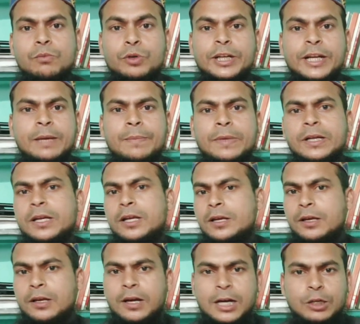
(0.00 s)
মনে রাখবেন
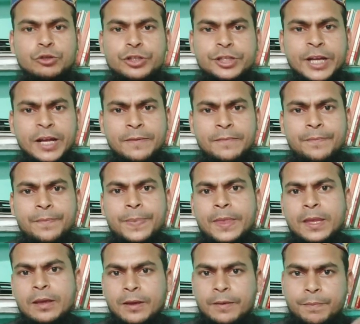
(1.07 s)
কালো জিরা
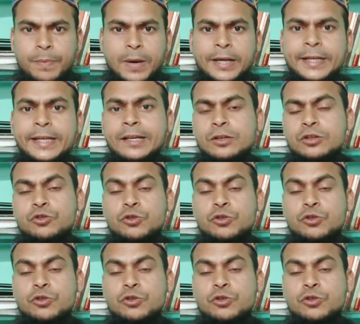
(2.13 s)
পানি